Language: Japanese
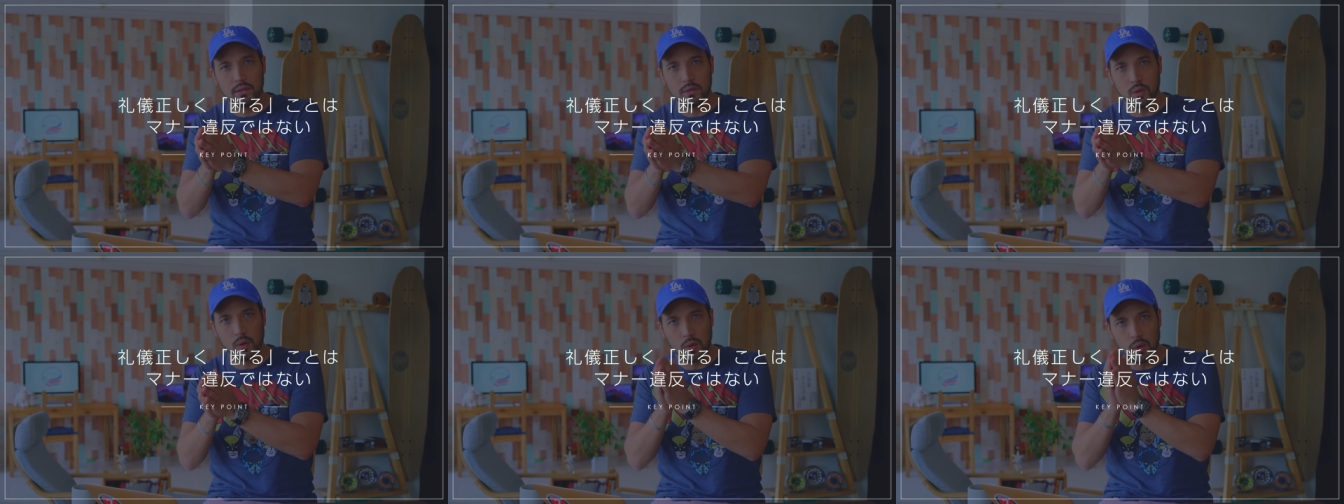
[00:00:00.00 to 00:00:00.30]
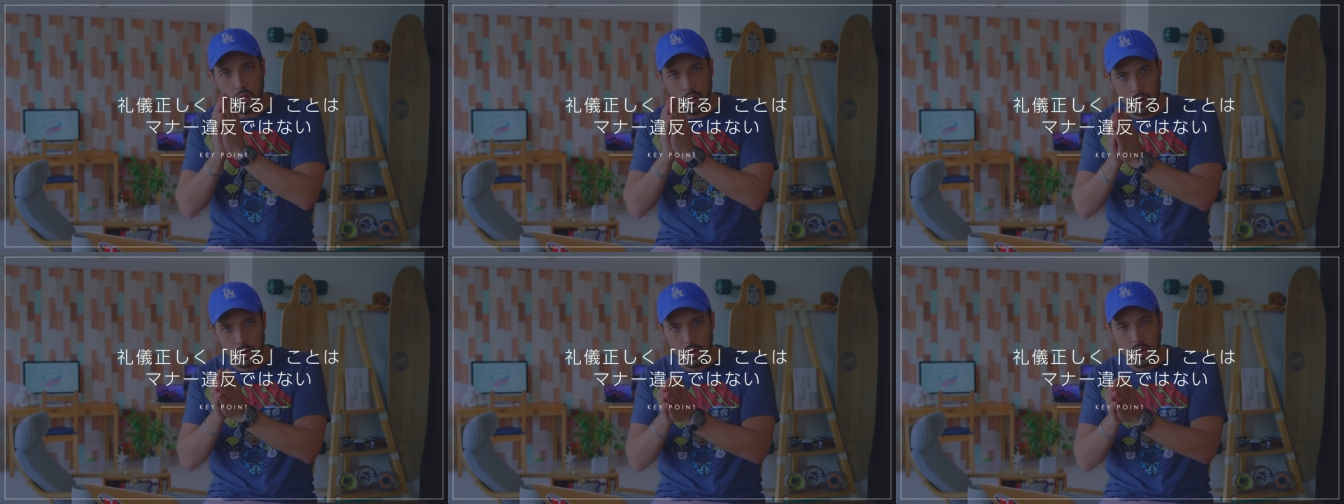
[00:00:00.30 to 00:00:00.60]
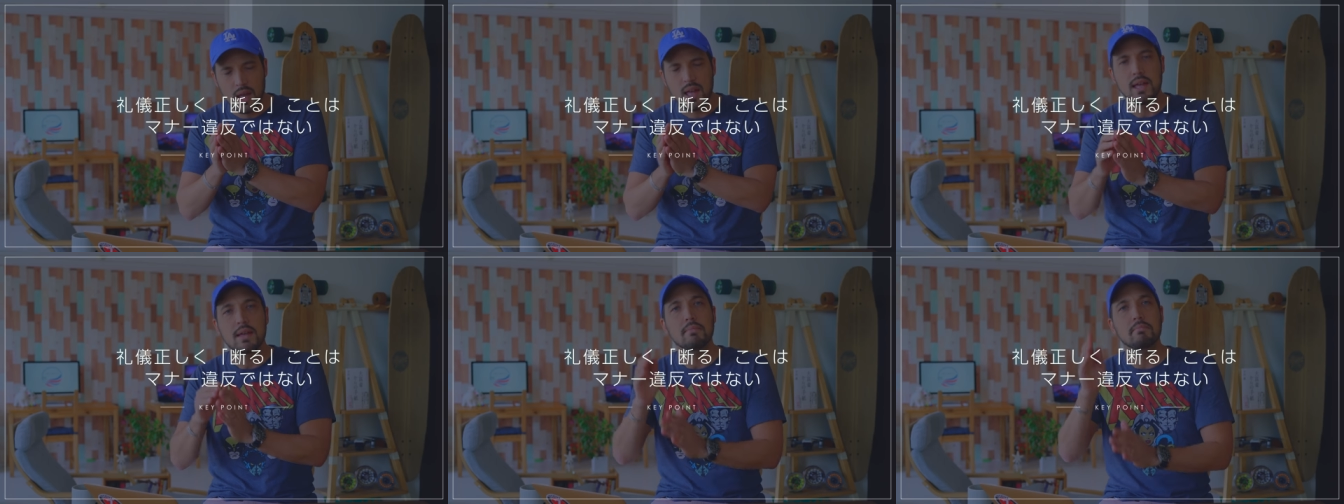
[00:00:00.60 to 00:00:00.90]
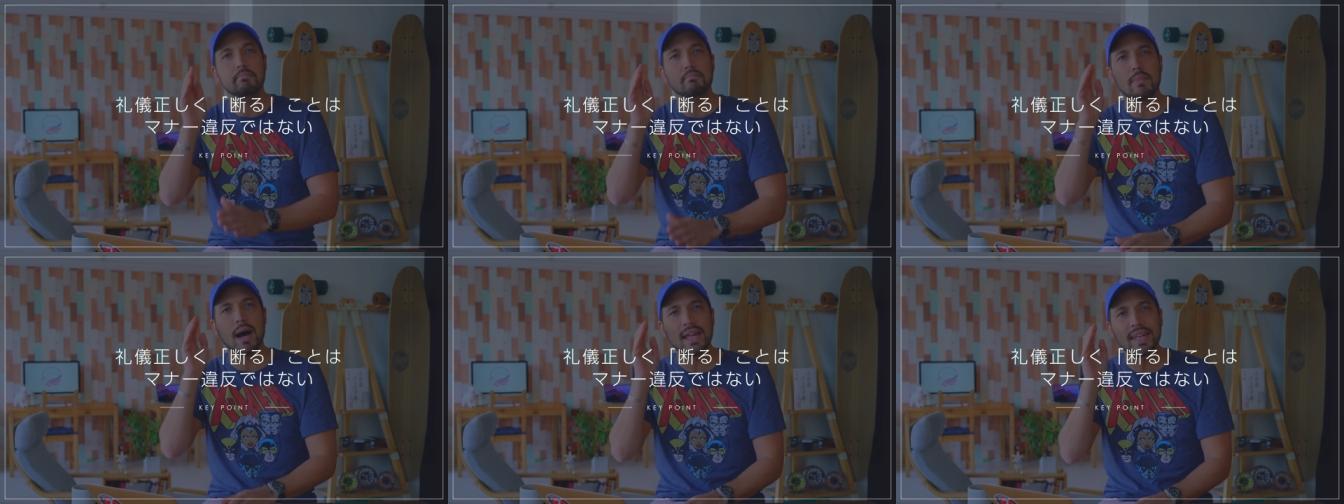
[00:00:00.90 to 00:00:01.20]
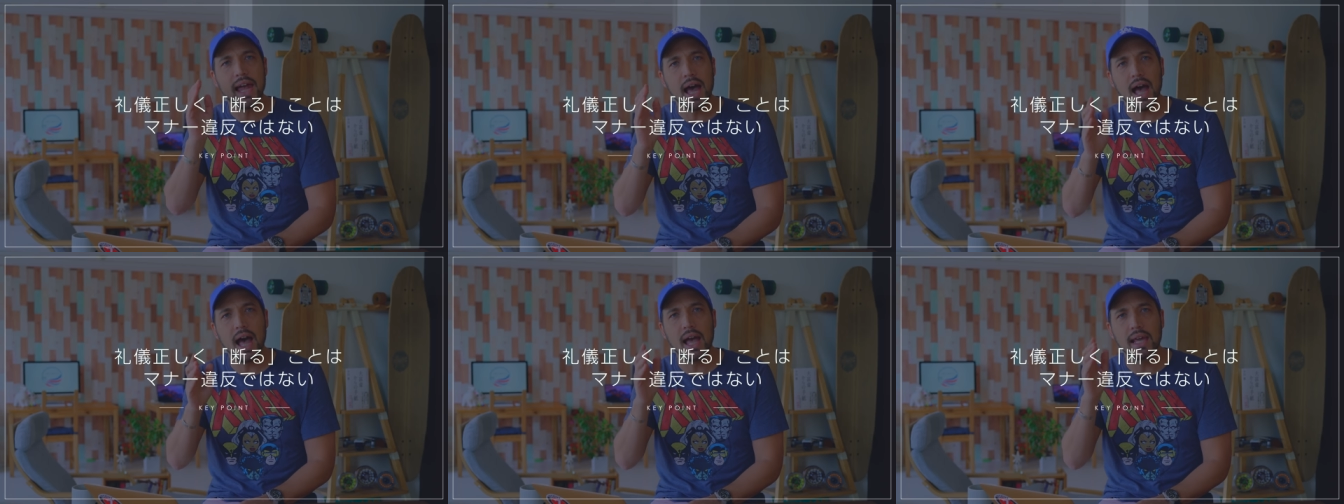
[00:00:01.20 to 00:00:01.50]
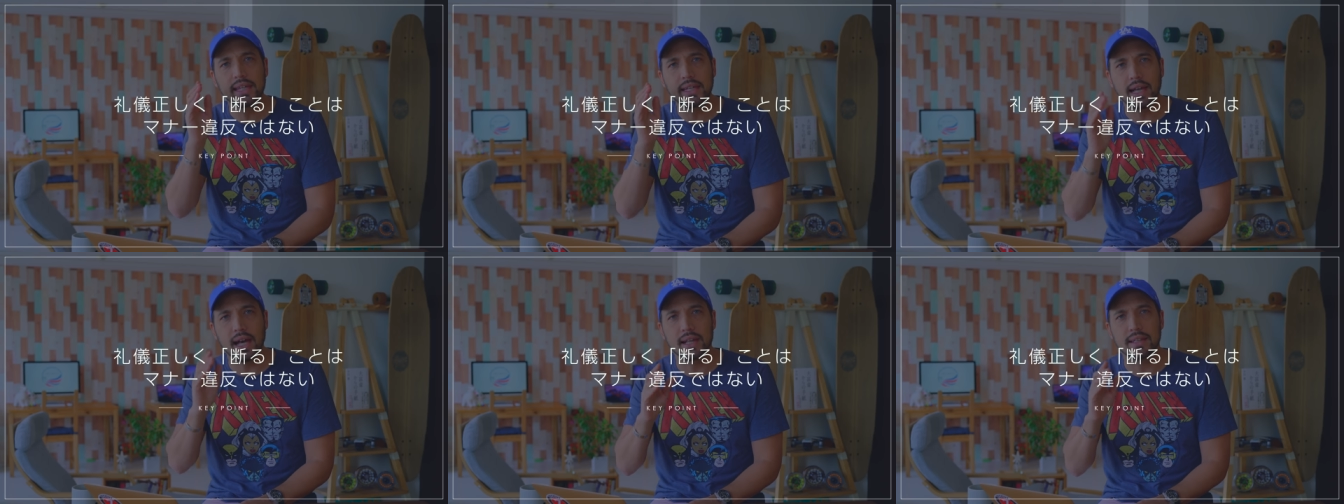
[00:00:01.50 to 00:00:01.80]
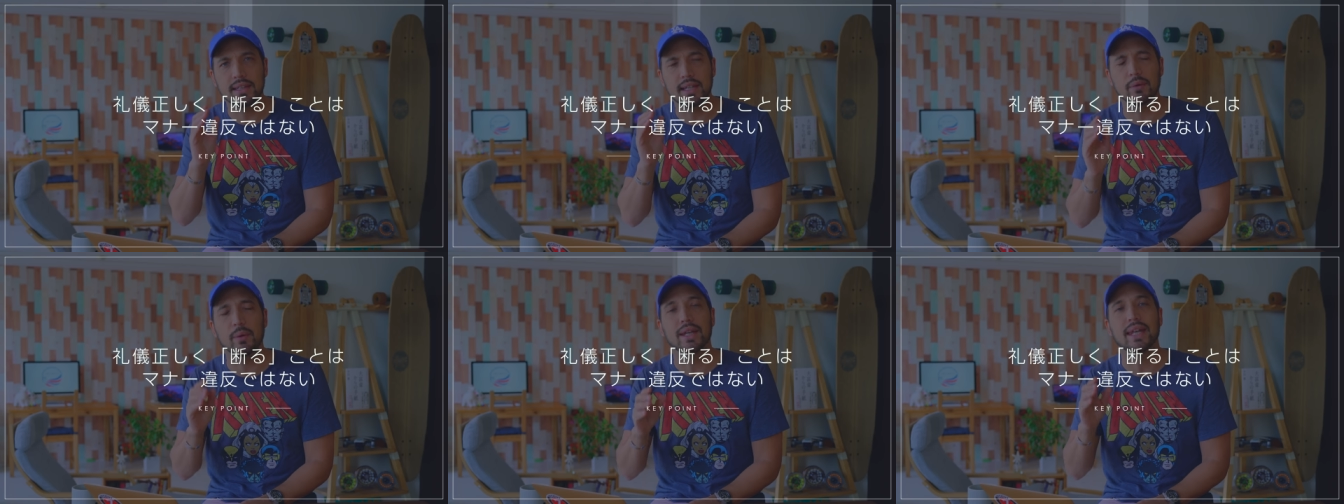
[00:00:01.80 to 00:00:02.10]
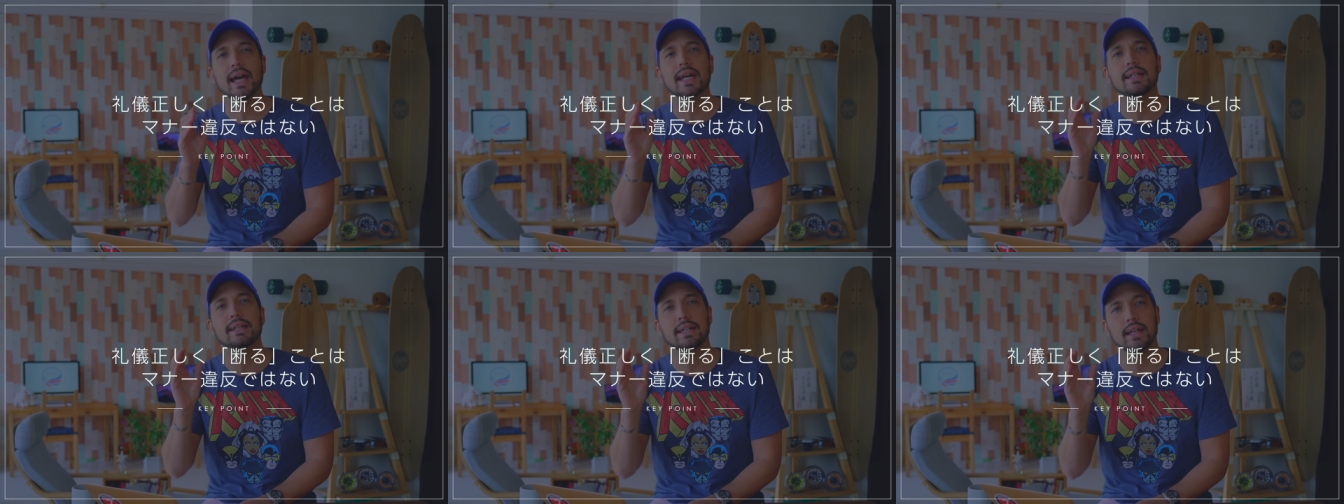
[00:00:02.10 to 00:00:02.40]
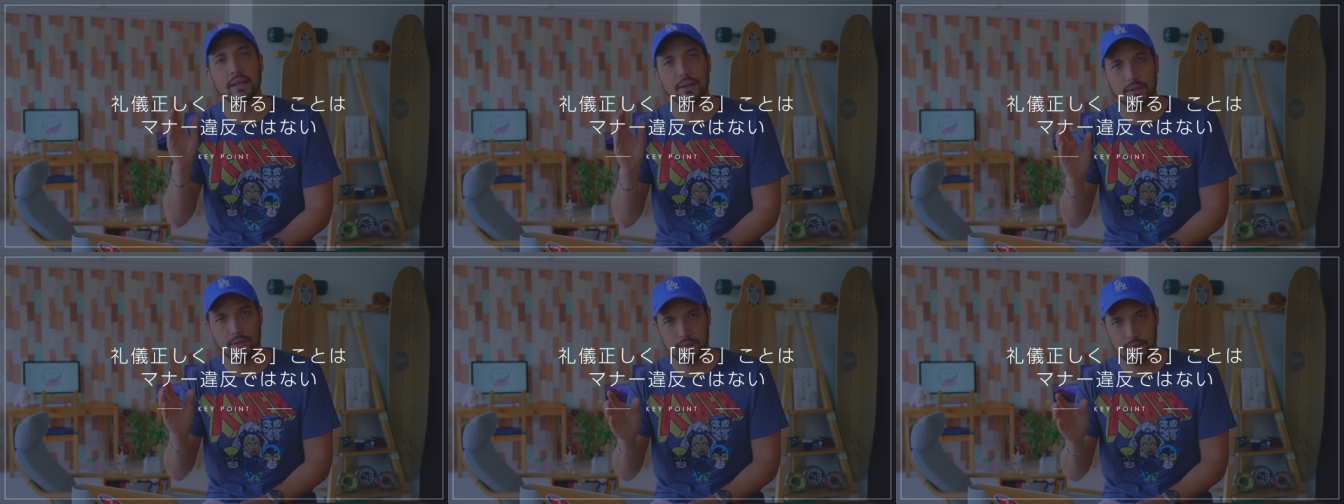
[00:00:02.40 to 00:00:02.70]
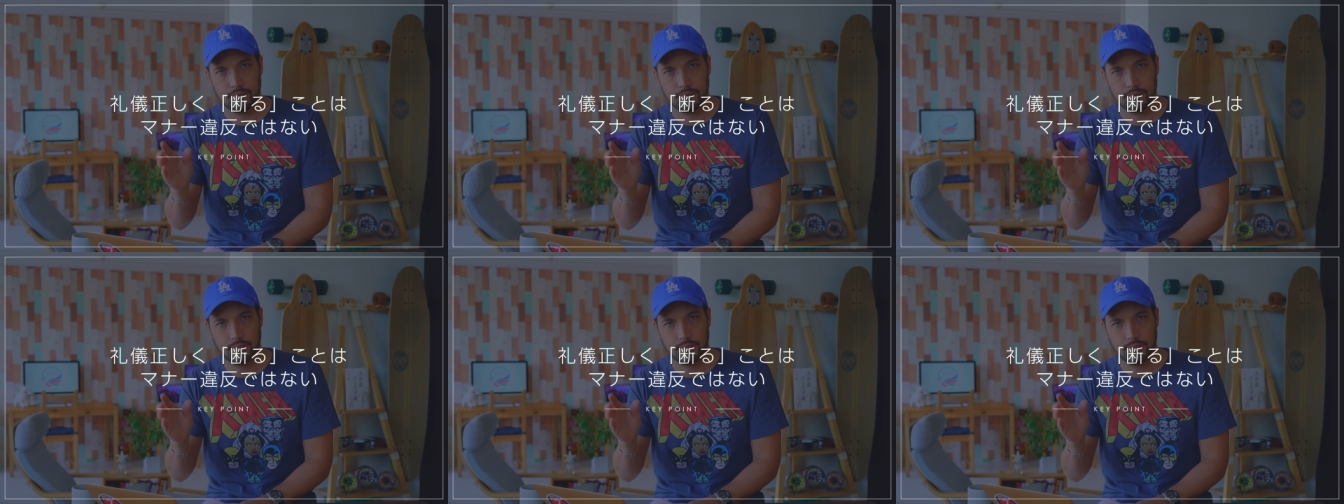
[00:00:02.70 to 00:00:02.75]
とマナー違反ではないんだよ。